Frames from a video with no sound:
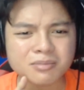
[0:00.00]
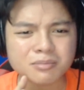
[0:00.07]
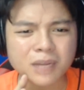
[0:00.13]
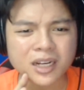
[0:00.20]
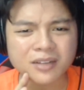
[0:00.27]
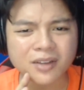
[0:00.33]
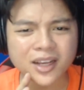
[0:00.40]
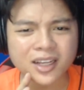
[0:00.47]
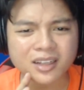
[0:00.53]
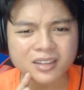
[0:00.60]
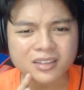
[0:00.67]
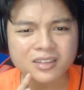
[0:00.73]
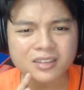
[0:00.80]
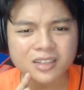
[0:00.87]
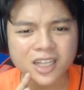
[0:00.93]
bấn vãi
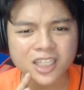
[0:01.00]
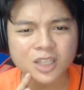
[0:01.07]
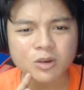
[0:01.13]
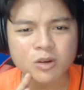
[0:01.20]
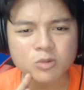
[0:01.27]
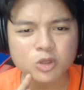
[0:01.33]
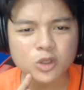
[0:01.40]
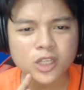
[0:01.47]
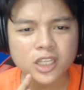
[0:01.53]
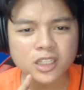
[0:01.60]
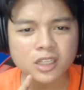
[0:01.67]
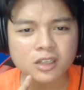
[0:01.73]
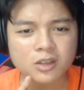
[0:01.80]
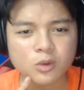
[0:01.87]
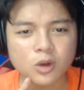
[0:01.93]
ỉa tao không chui đít
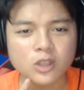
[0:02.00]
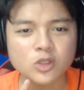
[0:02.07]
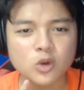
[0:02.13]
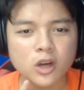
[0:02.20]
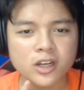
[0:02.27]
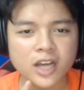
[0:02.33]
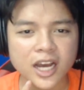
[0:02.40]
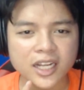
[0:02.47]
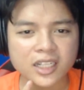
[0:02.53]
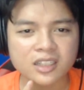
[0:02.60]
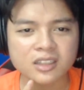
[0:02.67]
đấy. Ủa ruồi nó ăn.